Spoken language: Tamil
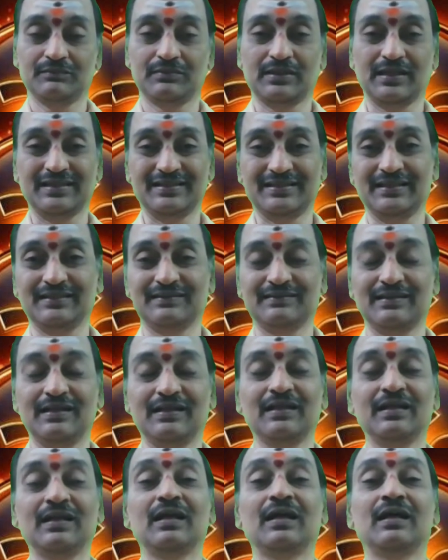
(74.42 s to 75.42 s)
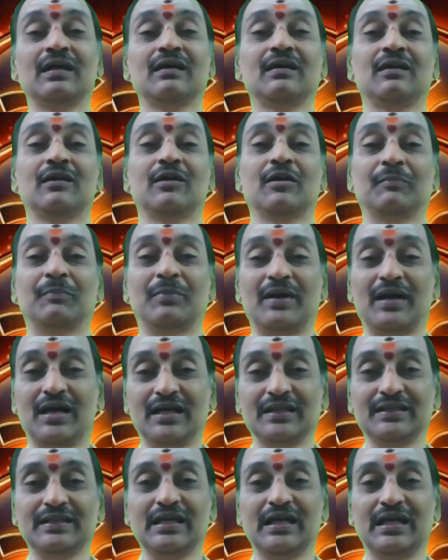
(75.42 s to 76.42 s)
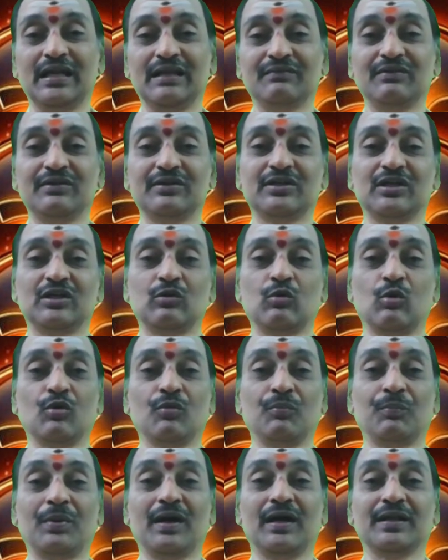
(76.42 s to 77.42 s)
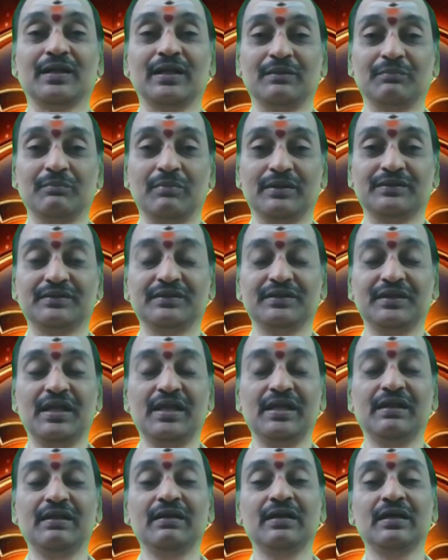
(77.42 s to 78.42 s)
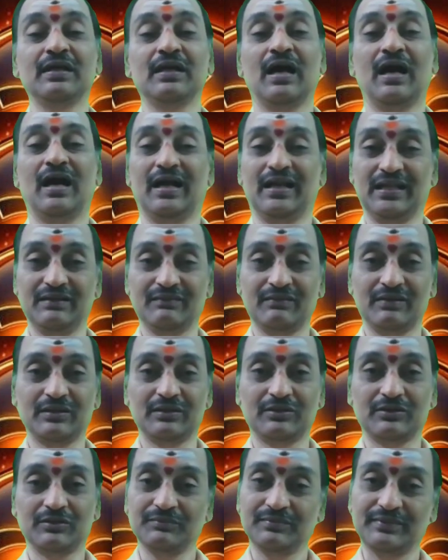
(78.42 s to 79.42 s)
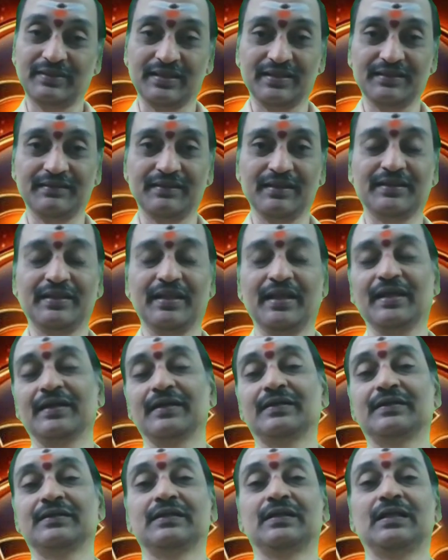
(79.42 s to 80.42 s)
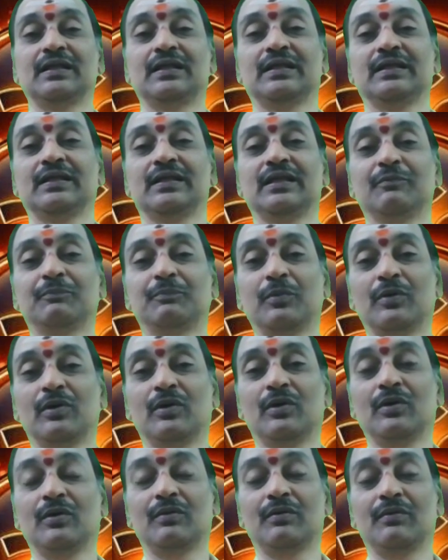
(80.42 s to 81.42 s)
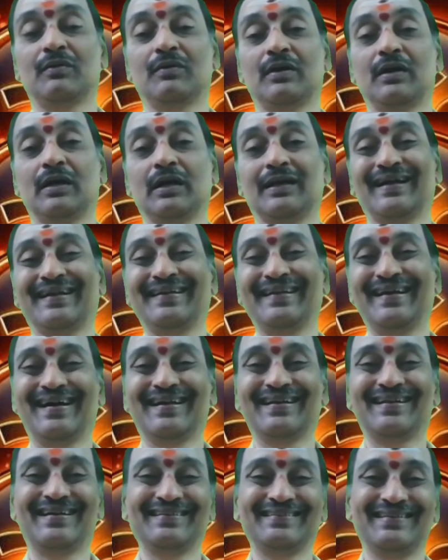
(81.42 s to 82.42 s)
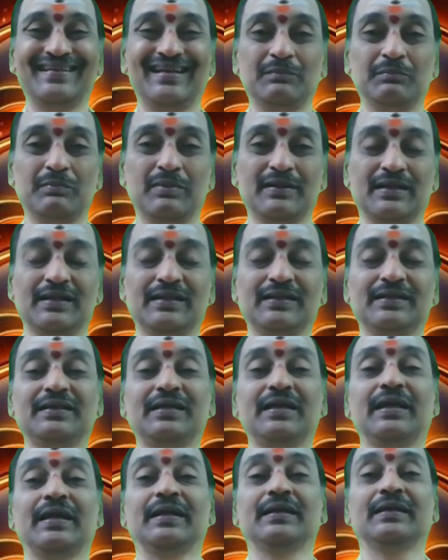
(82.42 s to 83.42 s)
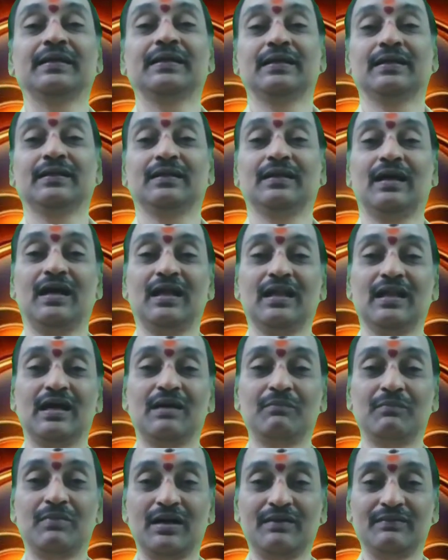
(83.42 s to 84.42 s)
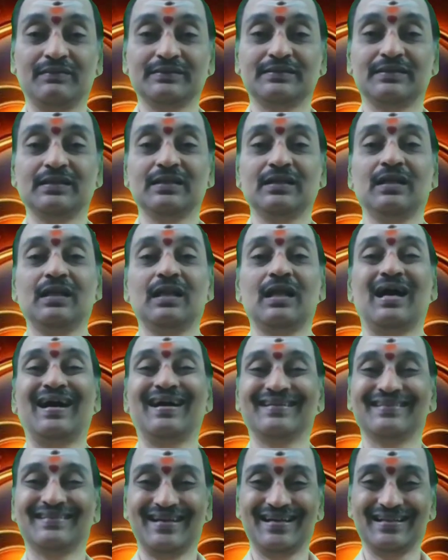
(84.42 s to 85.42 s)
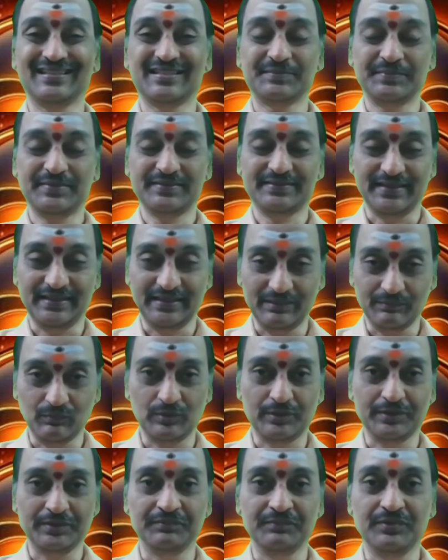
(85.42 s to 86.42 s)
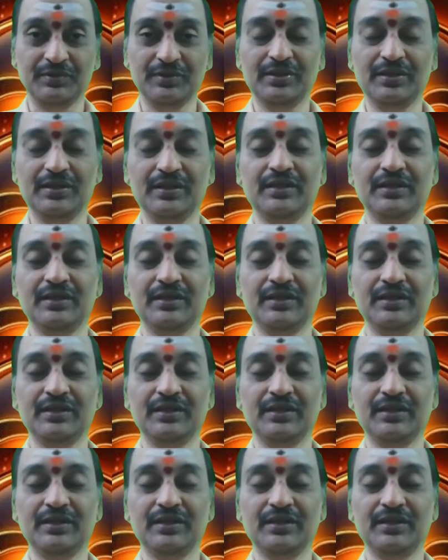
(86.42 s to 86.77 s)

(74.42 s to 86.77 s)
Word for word: கஷ்டத்தில் பாதி அளவுக்கு கொடுப்பார் என்பது அனைவருக்கும் தெரிந்தது இப்போ கன்னியாராசி அன்பர்களுக்கு நாலாம் பாவத்தில் அர்த்தாசிரம சனி முடிந்து